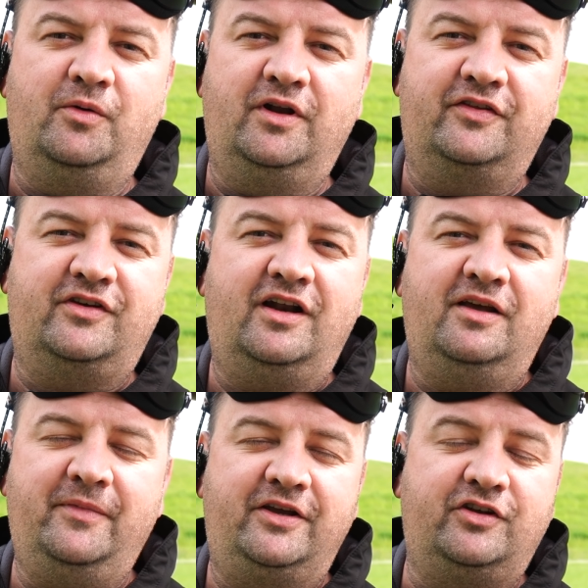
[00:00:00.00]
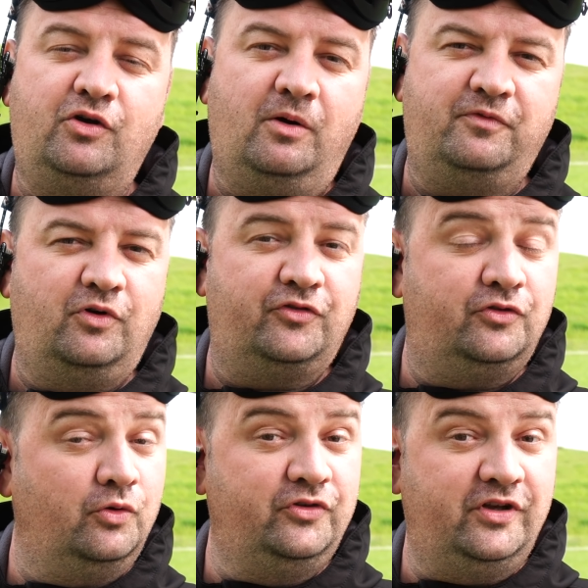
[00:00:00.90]
Und das kann einem echt den Kopf
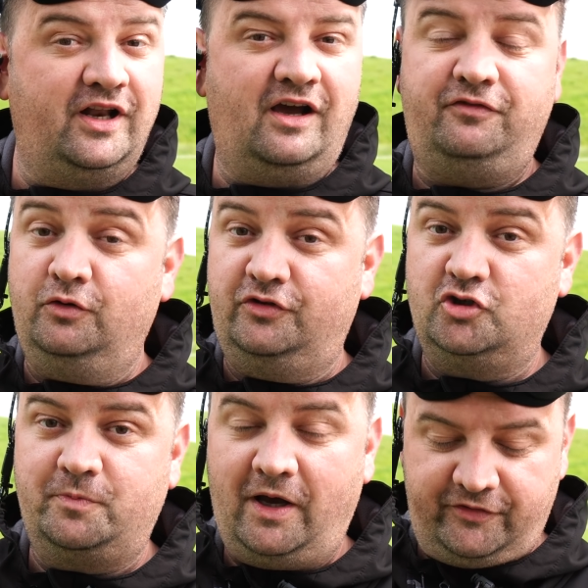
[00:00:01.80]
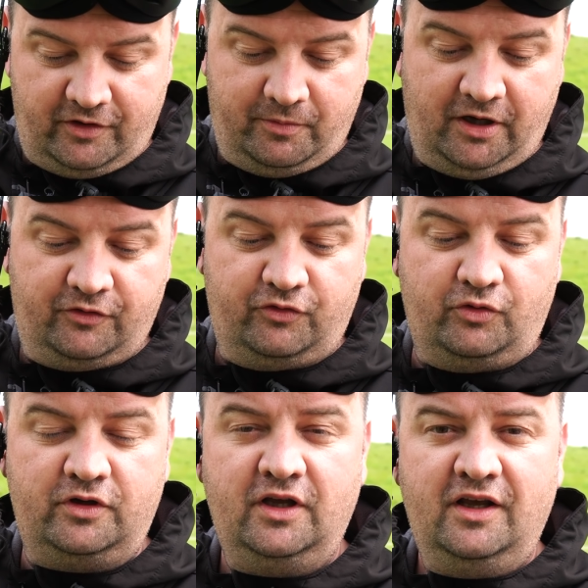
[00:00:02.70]
kosten und die Nerven und den Spaß dabei. Also so
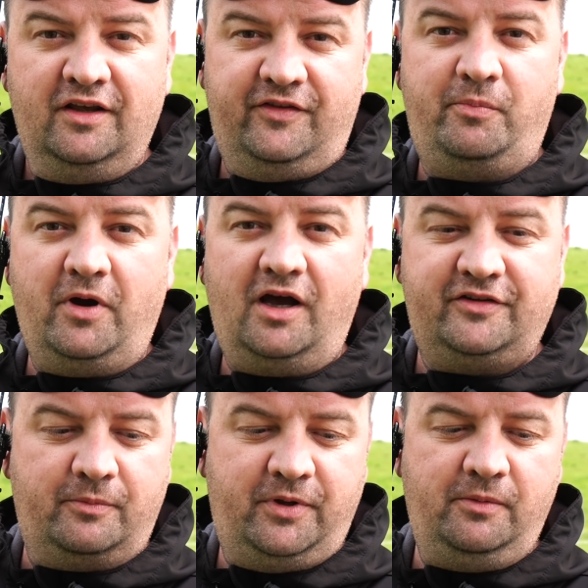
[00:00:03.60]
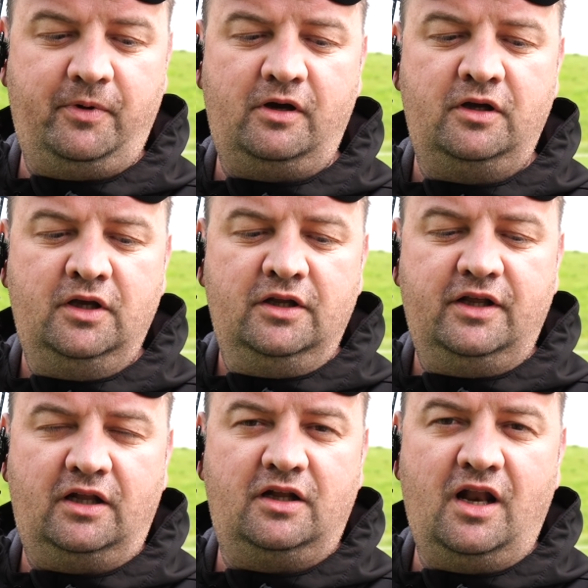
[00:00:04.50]
ein separater Pieper,
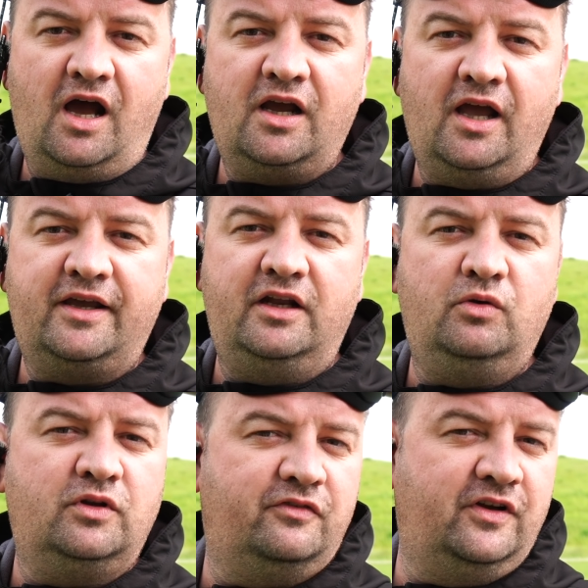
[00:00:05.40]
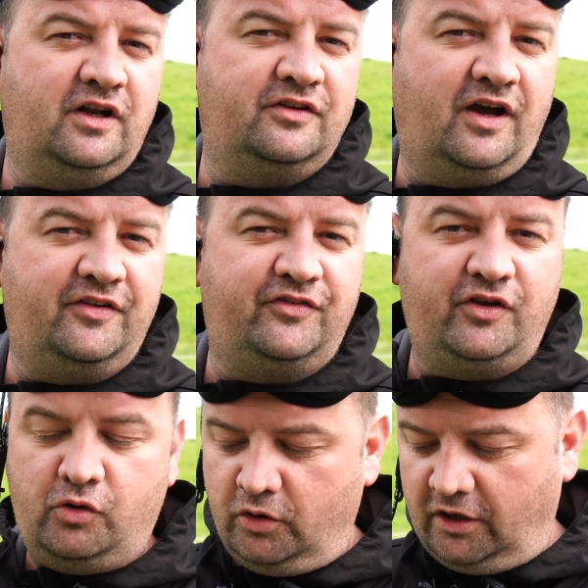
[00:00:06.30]
der hat eine Lagererkennung, der fängt nach 30
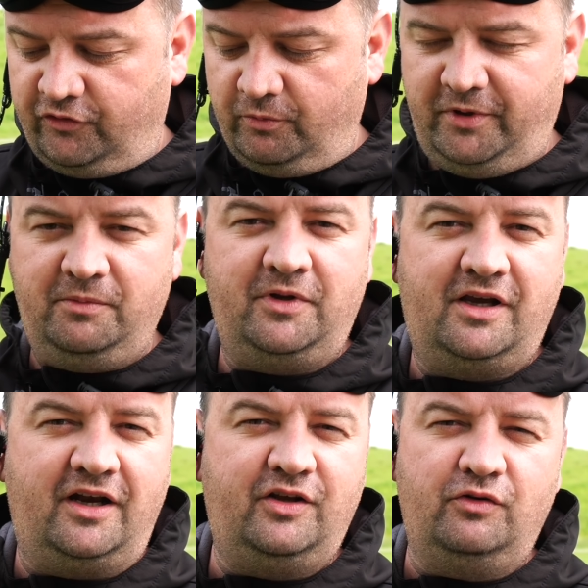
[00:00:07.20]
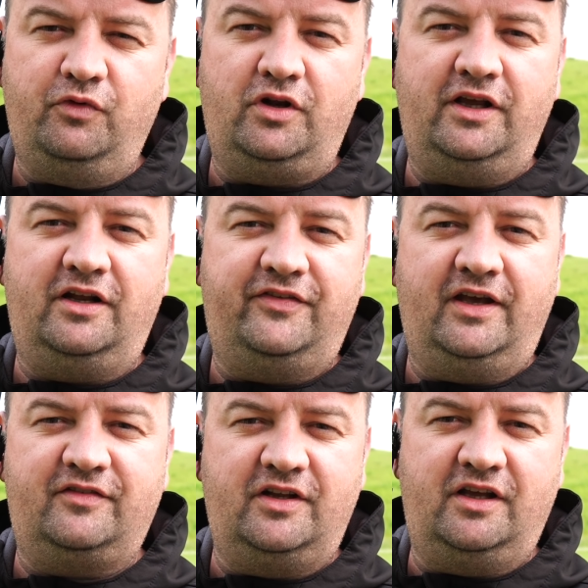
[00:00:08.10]
Sekunden an zu piepen, den kann ich nur wirklich ans
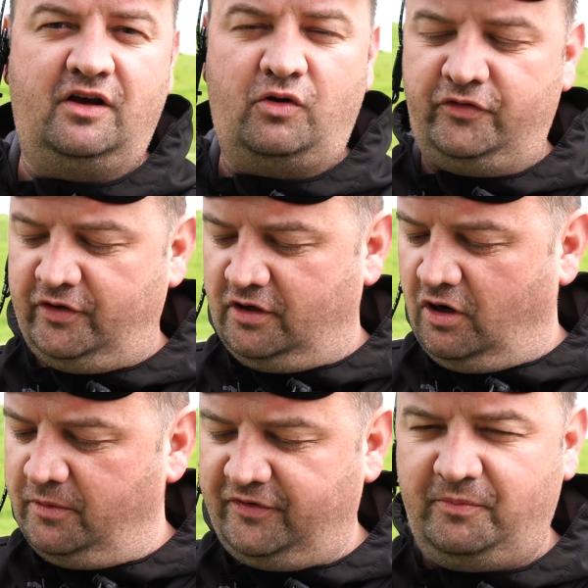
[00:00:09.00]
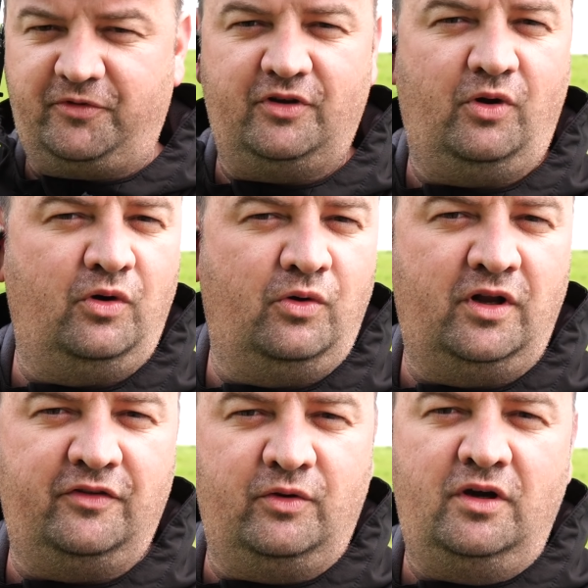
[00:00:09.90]
Herz legen. Der kostet, glaube ich, 17 Euro
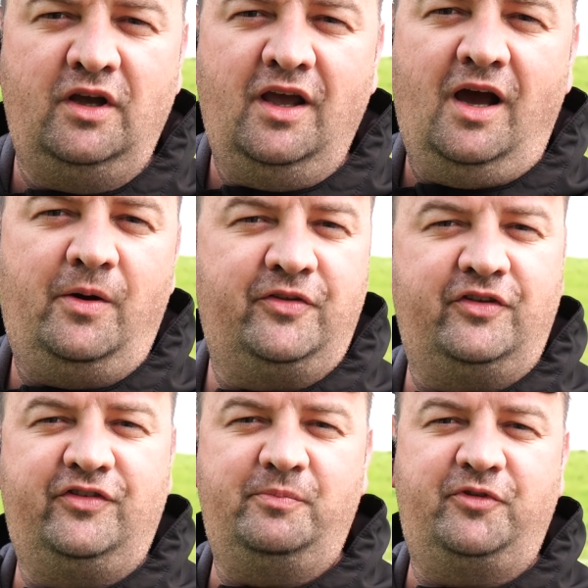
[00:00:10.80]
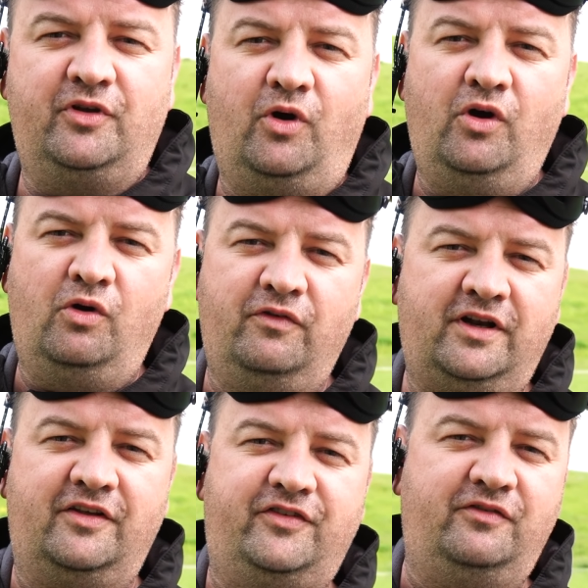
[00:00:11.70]
oder so. Aber es sind 17 Euro, wenn
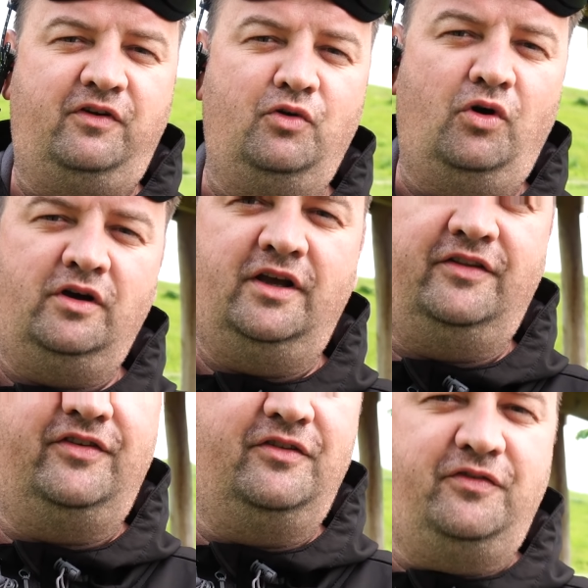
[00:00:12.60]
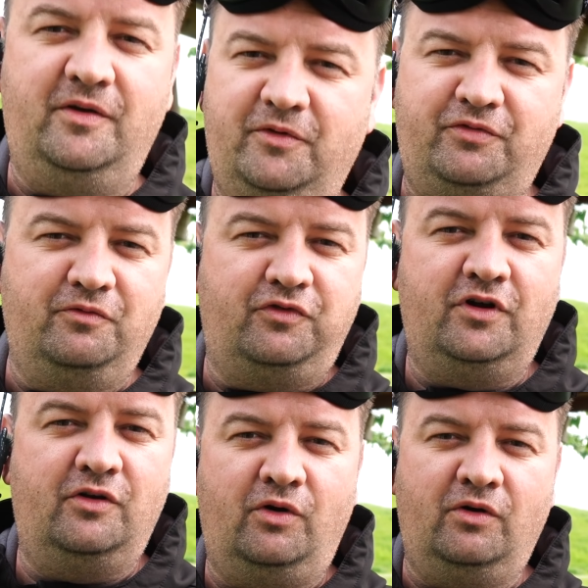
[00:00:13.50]
das Ding verloren geht, sind es 400 bis
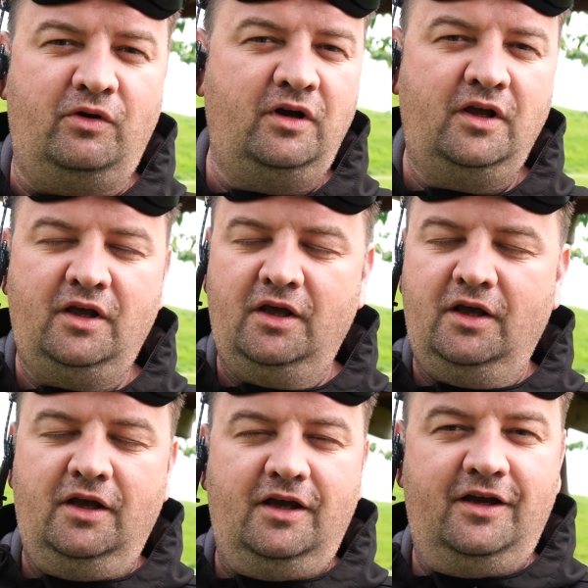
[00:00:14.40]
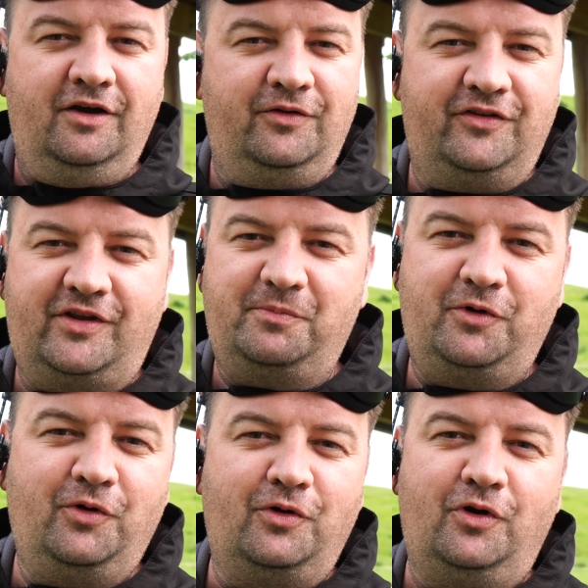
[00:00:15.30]
500 Euro. Äh, und es gibt
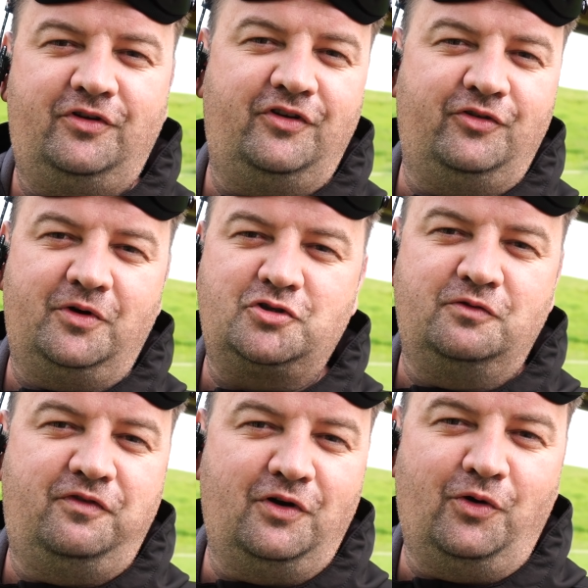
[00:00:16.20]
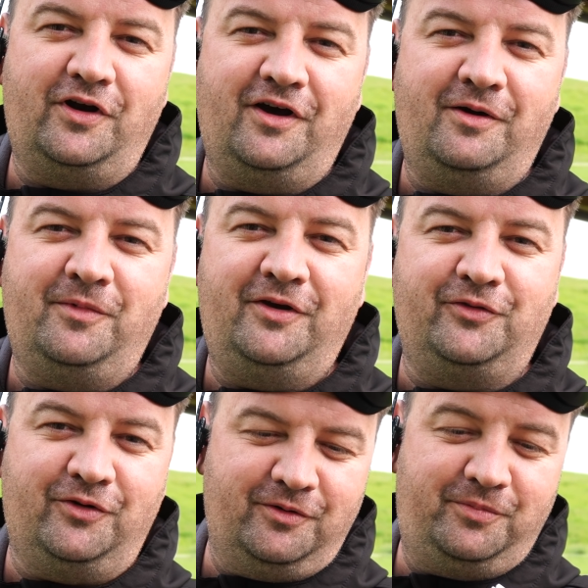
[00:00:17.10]
genug Leute, die sowas schon verloren haben.
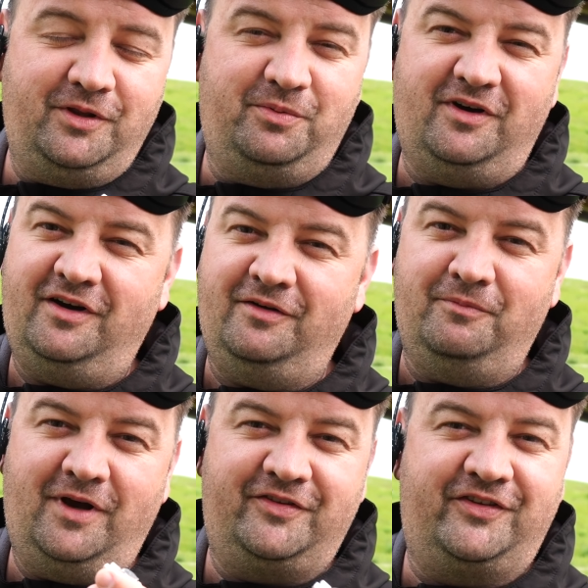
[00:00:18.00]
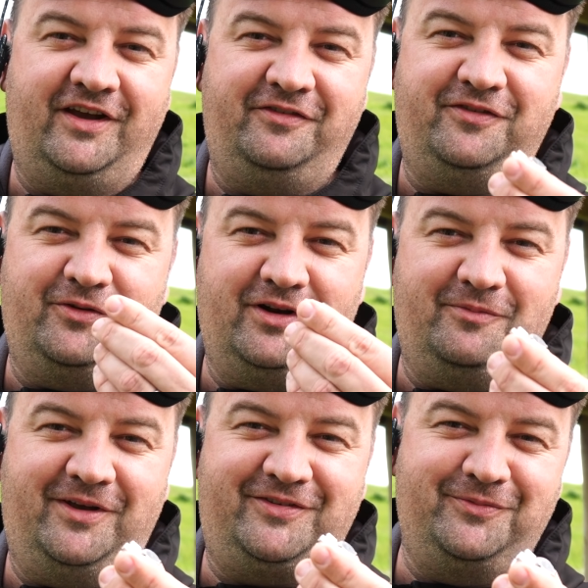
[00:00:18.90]
Also Pieper, must have und am
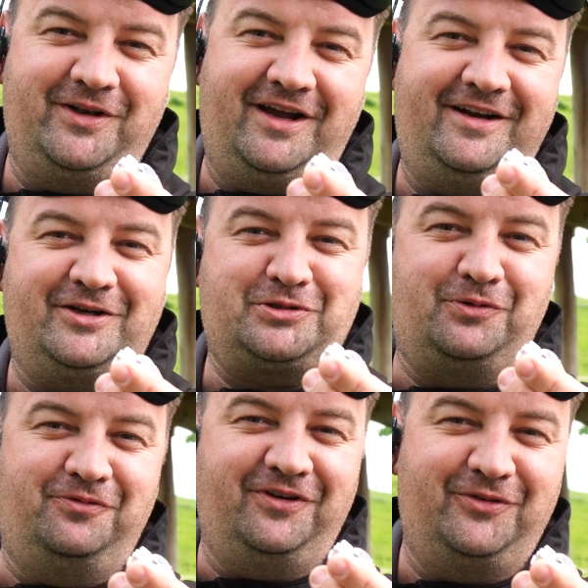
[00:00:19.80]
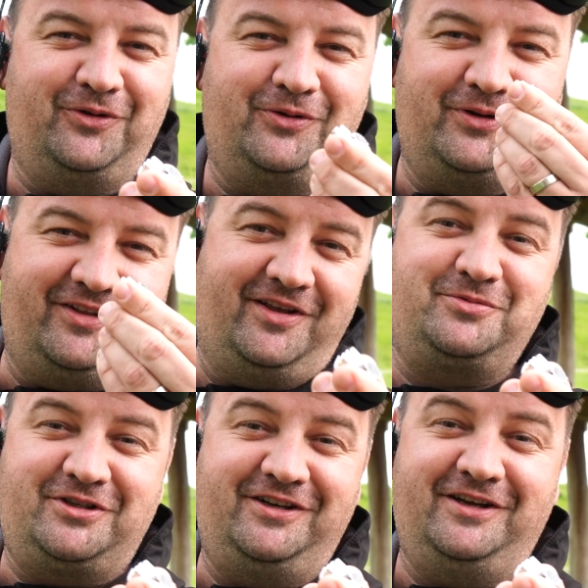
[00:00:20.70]
besten mit eigener Stromversorgung, der
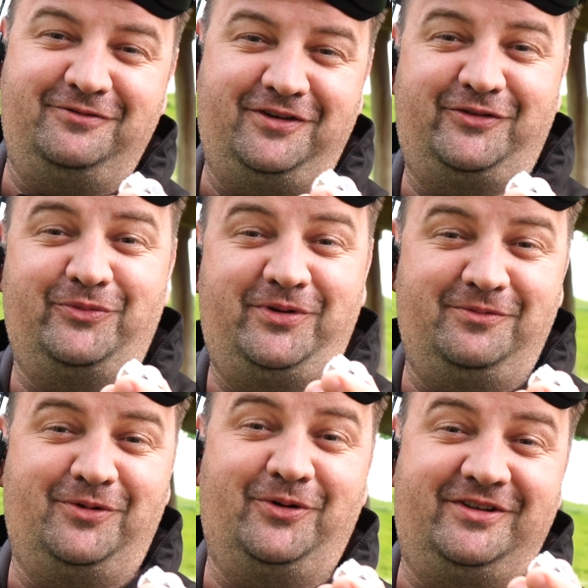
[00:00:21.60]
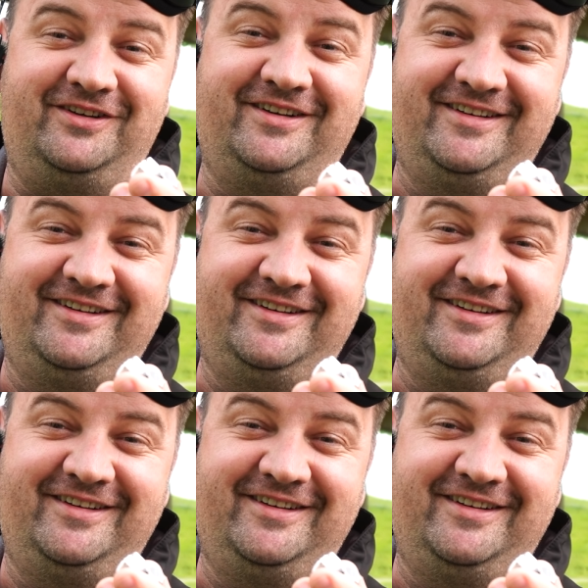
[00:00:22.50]
selbstständig anfängt zu piepen, Leute.